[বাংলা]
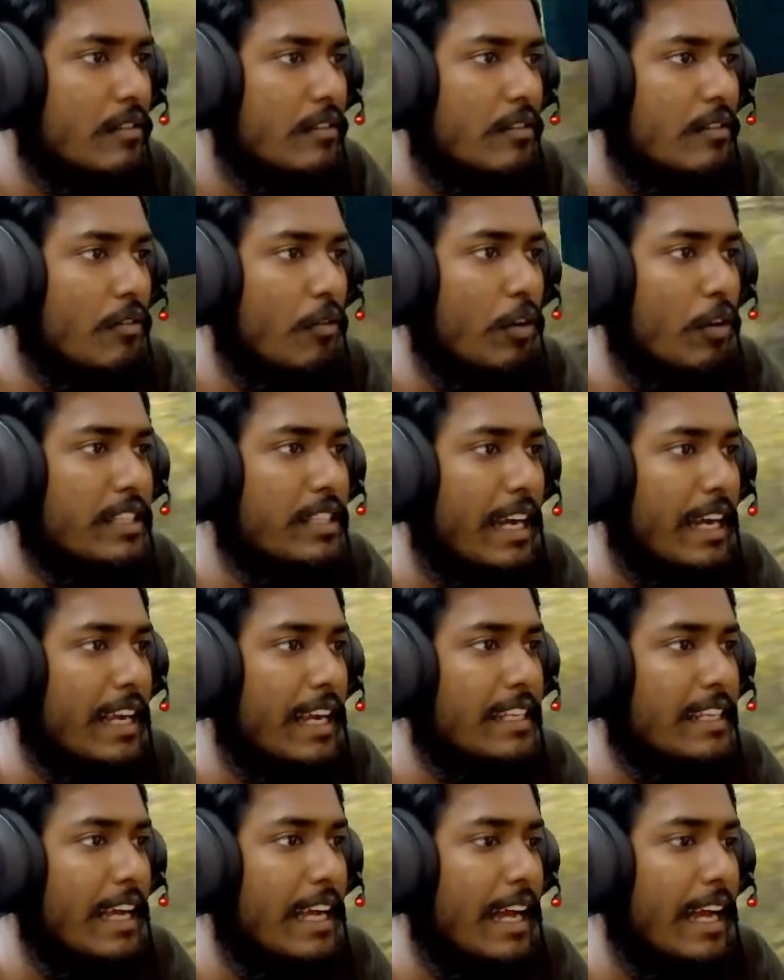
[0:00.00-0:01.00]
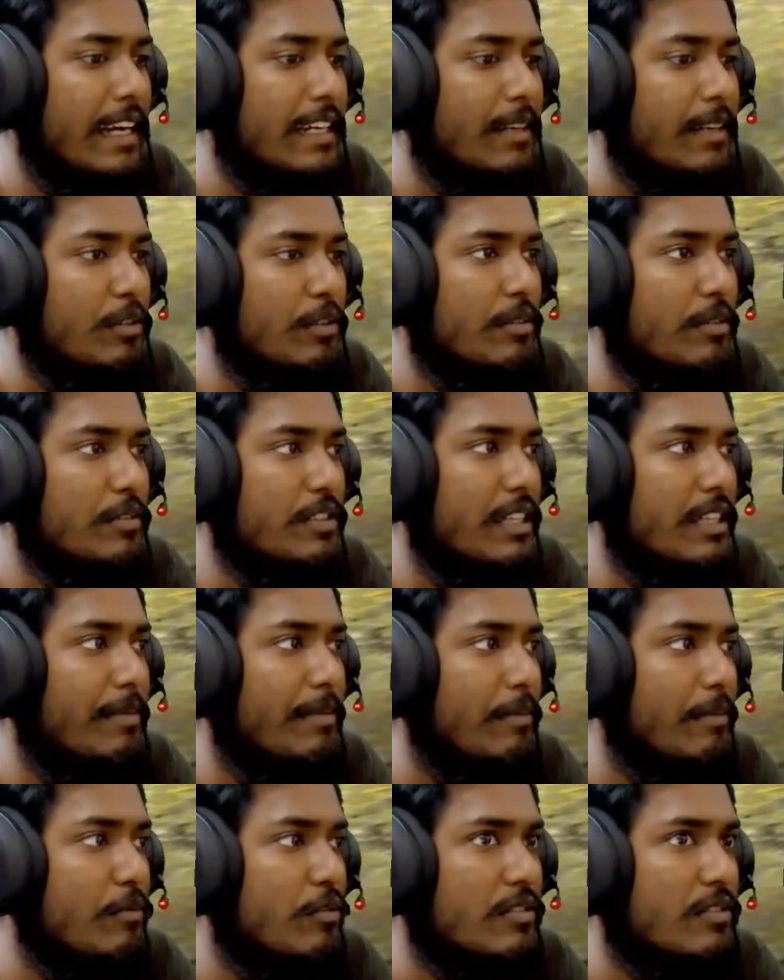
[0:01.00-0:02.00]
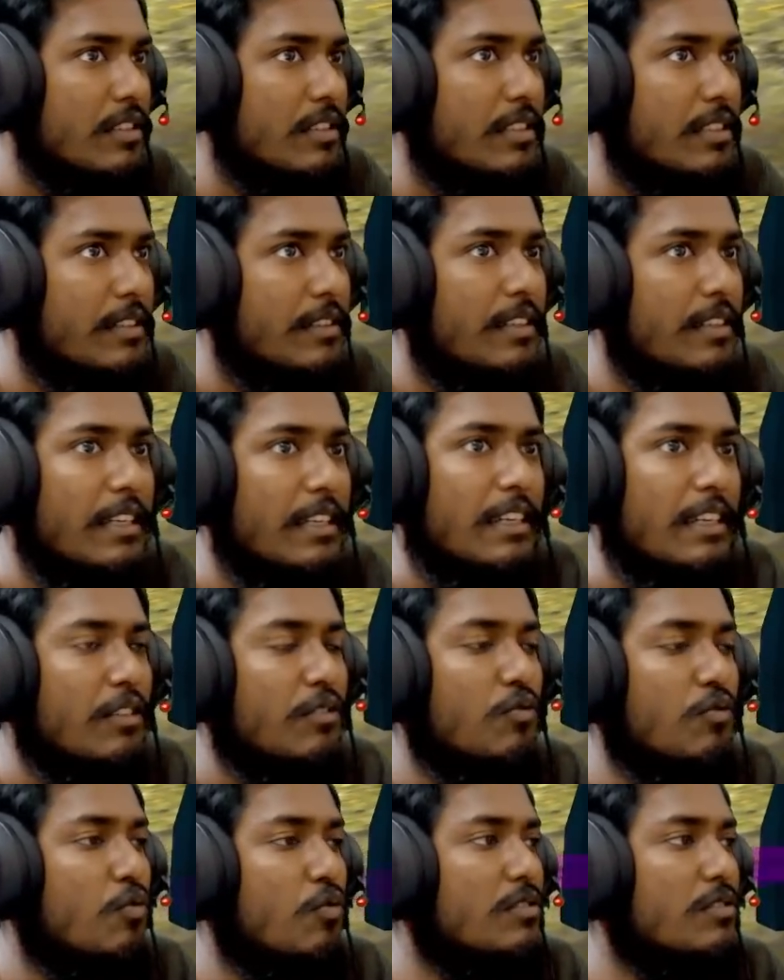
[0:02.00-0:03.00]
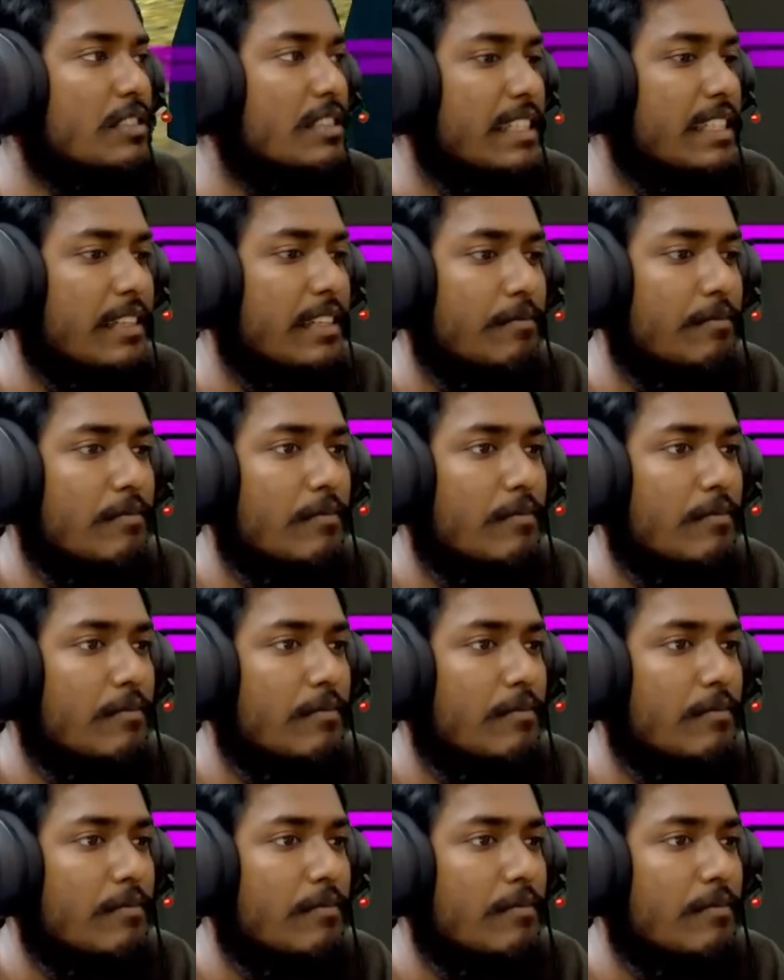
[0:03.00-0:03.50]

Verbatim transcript: ওই জায়গায় আরেকটা বসে বসে রিভাইভ করতেছে কোন দিকে